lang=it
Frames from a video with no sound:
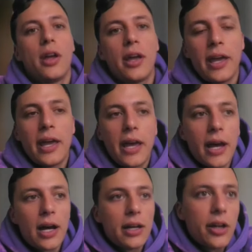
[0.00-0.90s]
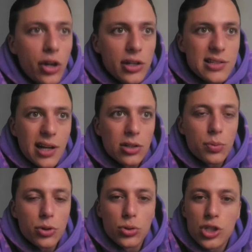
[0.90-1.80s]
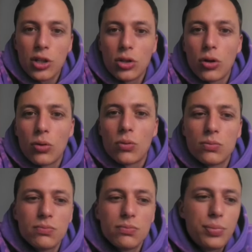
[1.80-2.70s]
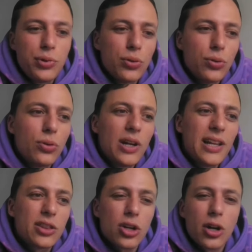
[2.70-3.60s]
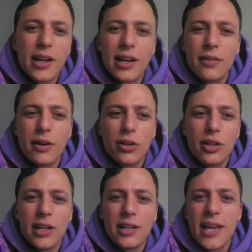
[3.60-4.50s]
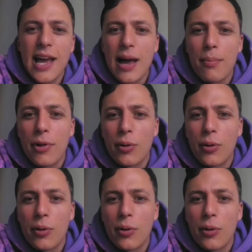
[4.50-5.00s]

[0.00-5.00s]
E eh, ho iniziato producendo più elettronica a livello di EDM,